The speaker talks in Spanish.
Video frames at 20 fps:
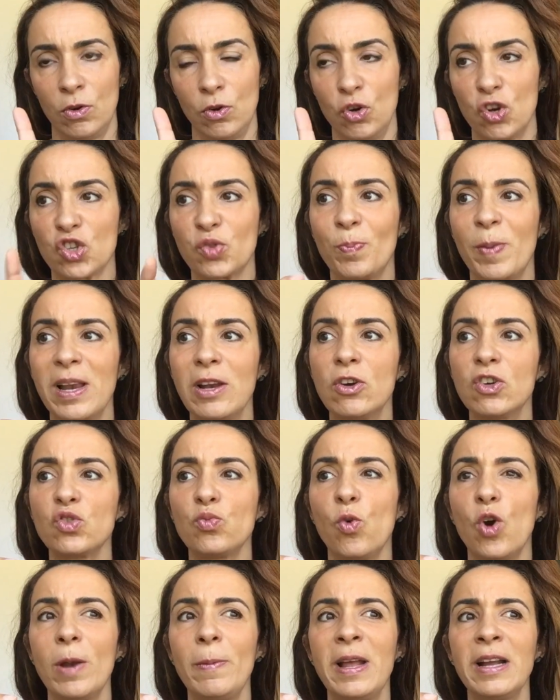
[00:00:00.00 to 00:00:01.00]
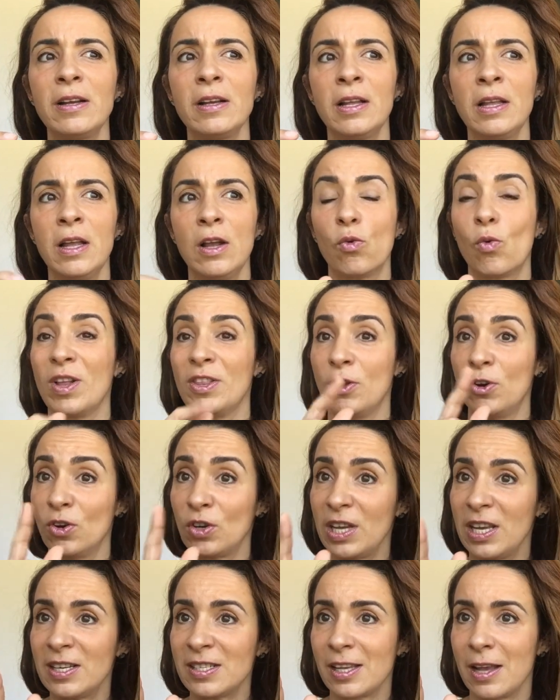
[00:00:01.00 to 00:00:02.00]
Los pelos vuelven, cuando no
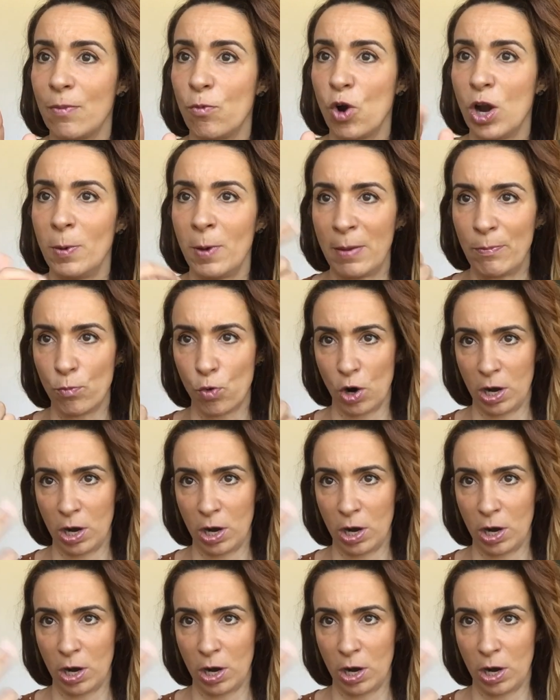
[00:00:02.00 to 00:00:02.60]
quieres que vuelvan,